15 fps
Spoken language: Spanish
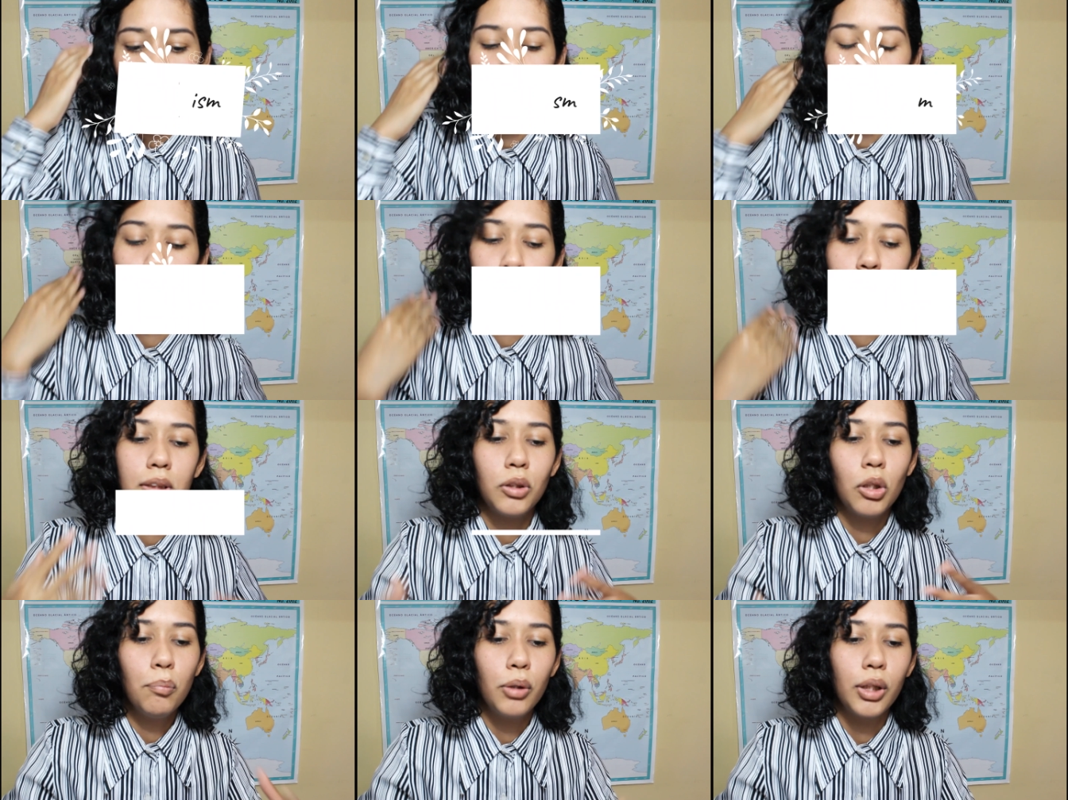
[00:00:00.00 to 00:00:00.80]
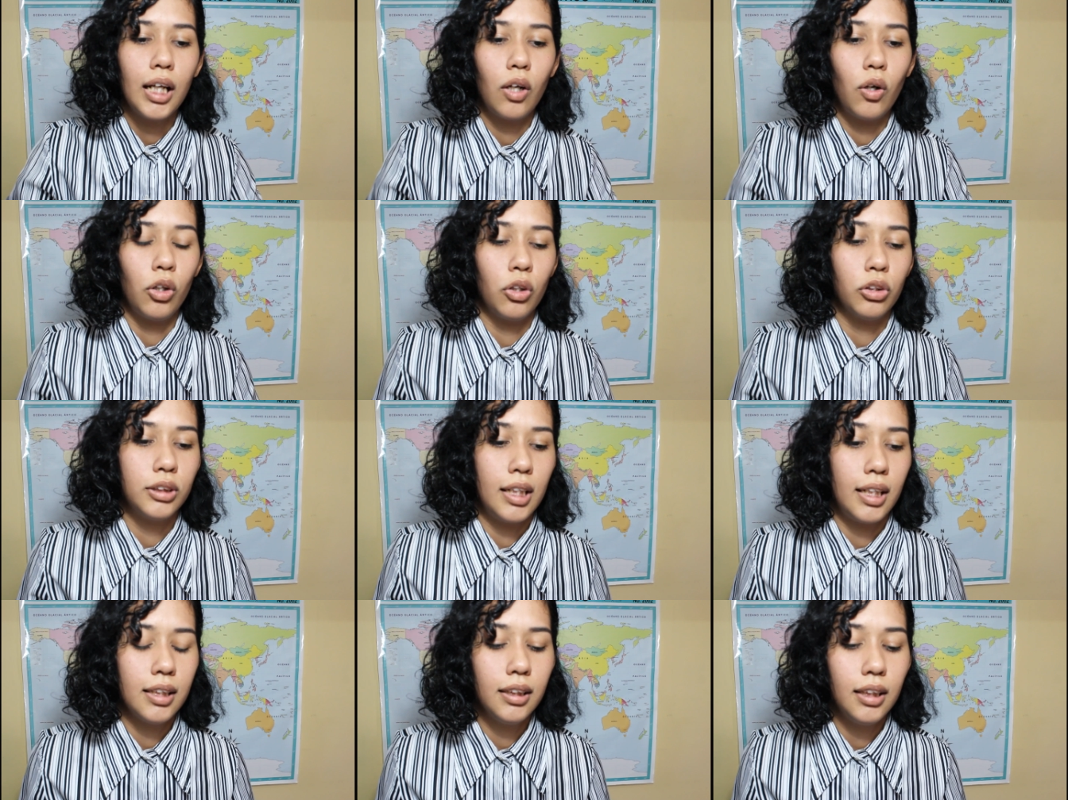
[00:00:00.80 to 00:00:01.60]
cuando empiezas como que a
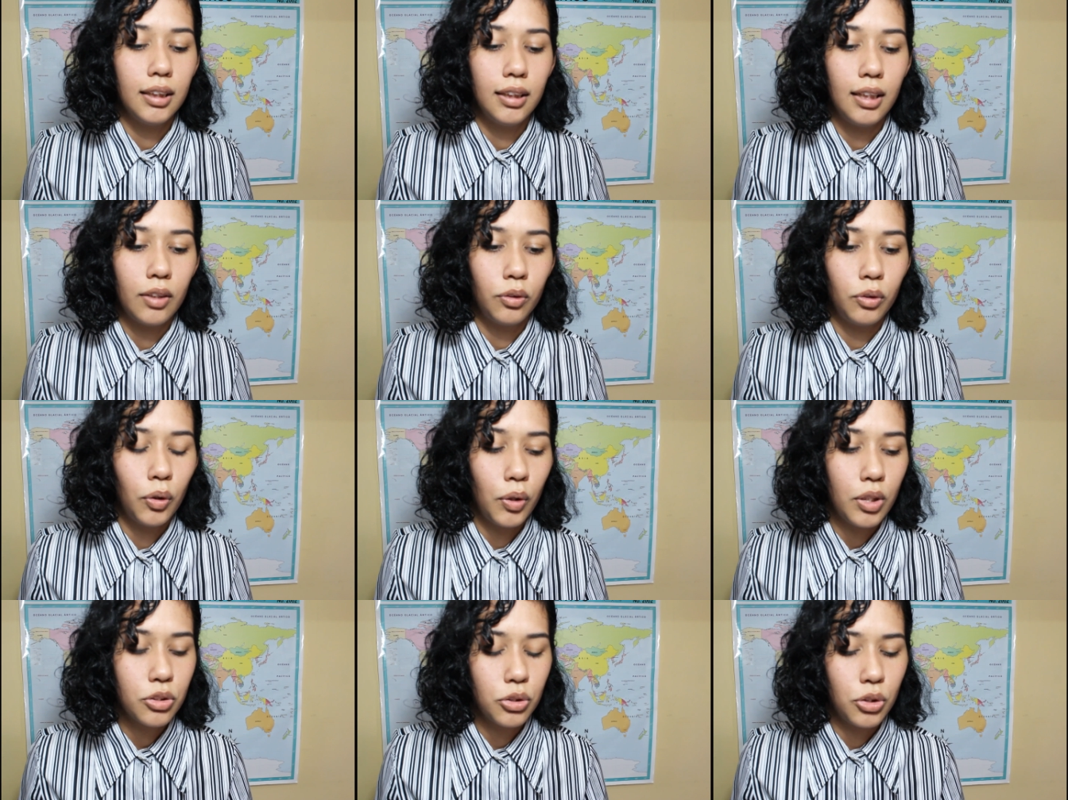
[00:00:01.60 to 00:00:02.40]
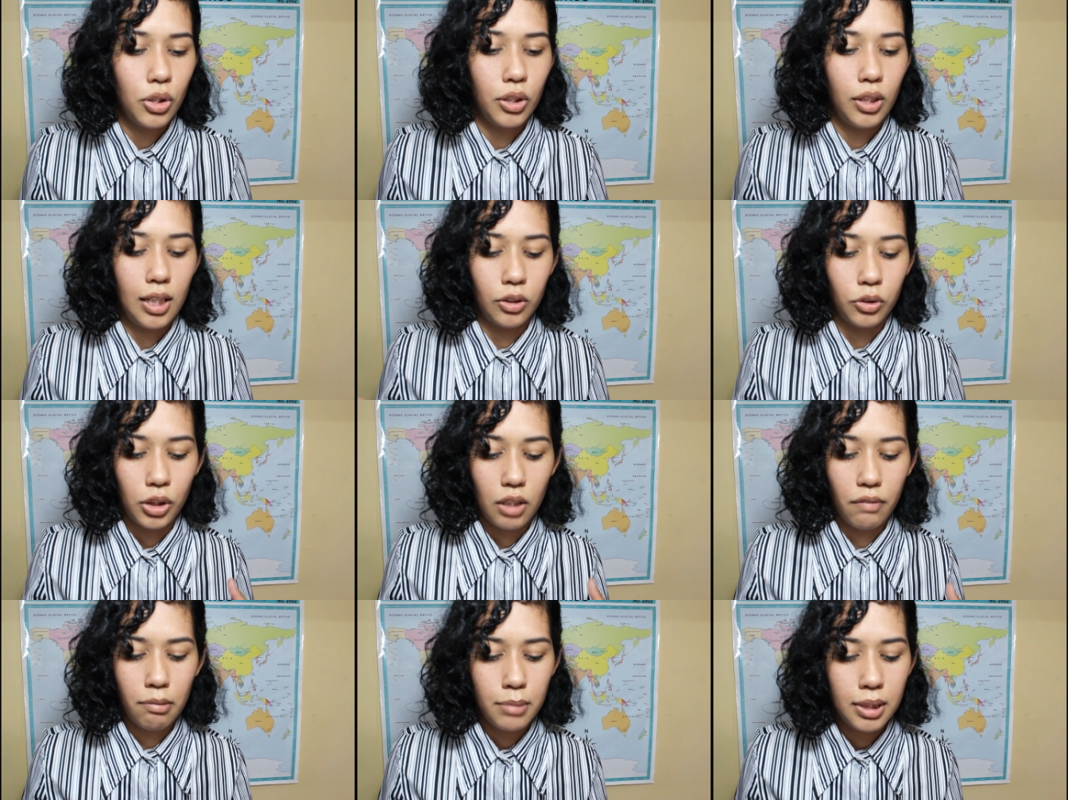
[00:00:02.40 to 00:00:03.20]
conocer y a entender todo esto de la
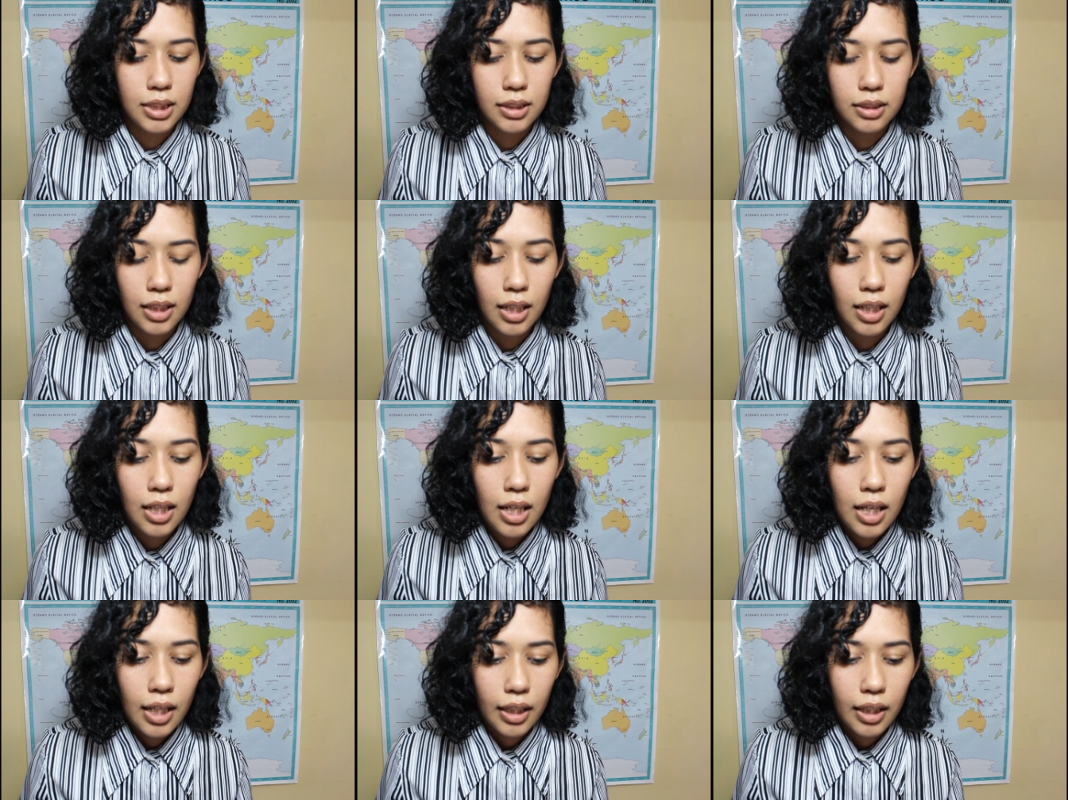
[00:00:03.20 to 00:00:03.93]
teoría feminista